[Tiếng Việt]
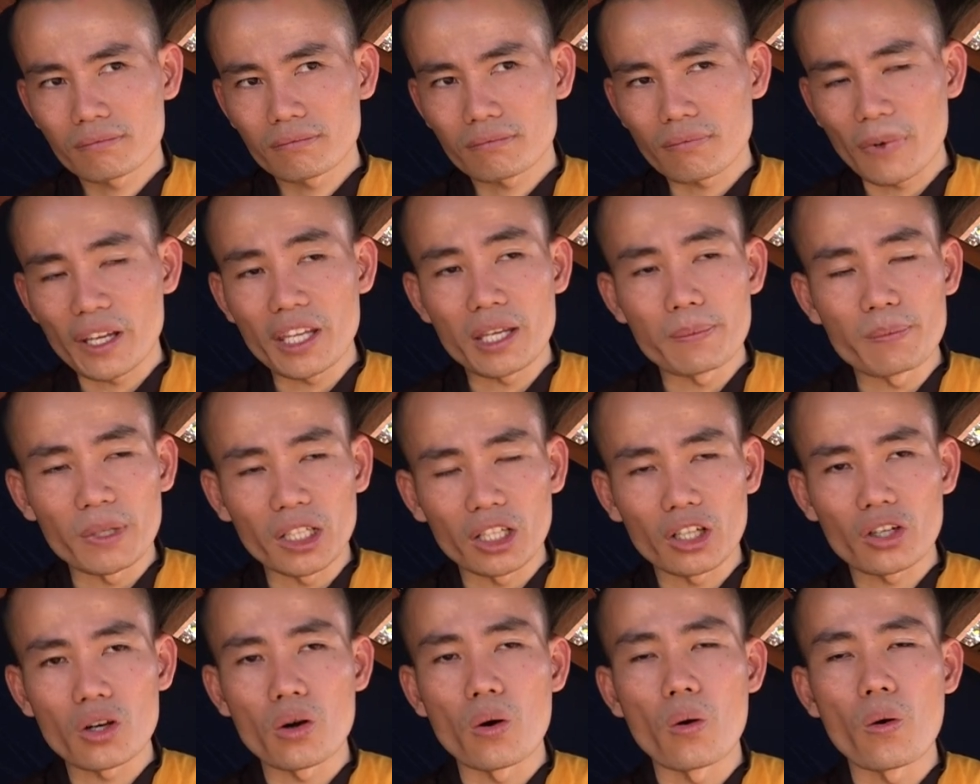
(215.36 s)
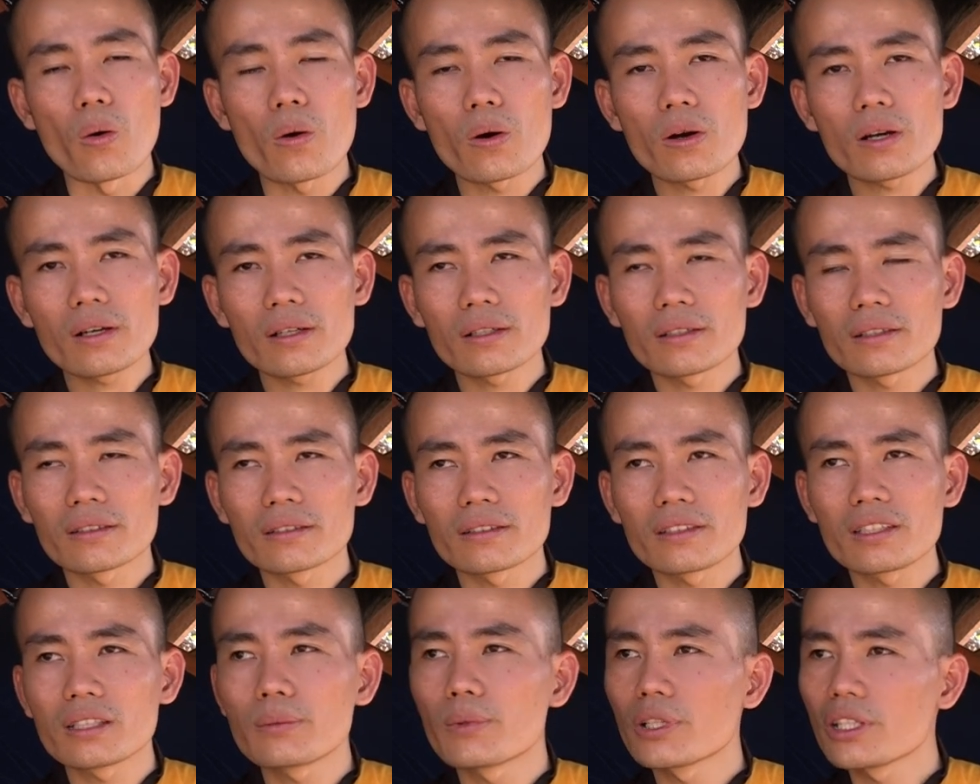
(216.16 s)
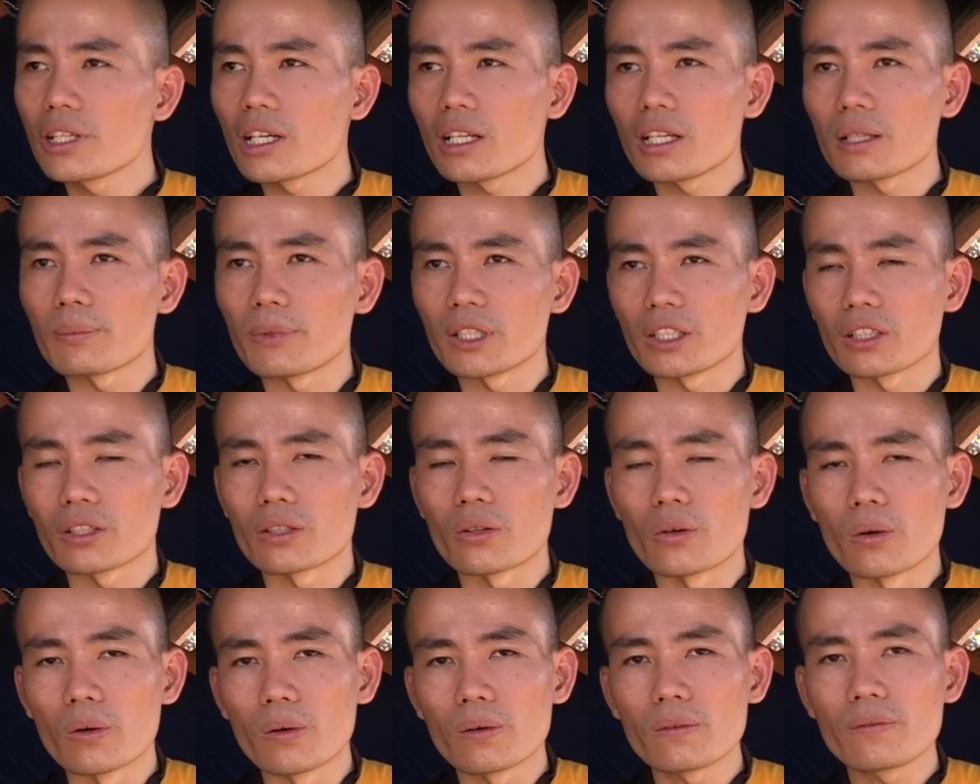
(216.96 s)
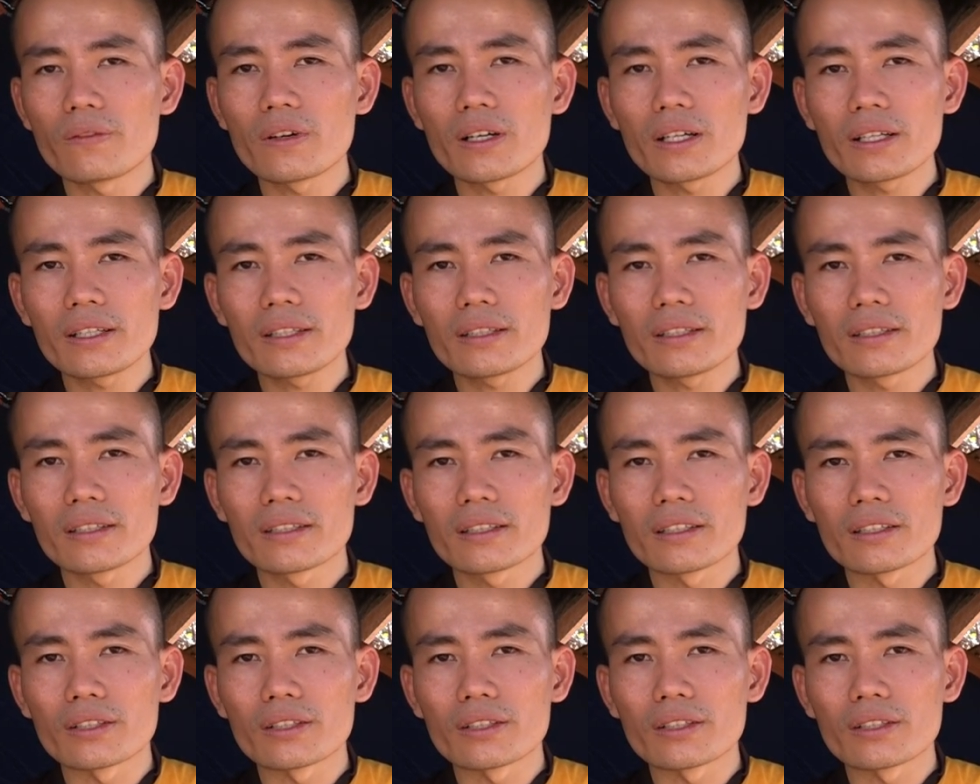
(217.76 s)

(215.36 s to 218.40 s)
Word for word: bởi vì mình khổ chứ bao giờ là mình khổ với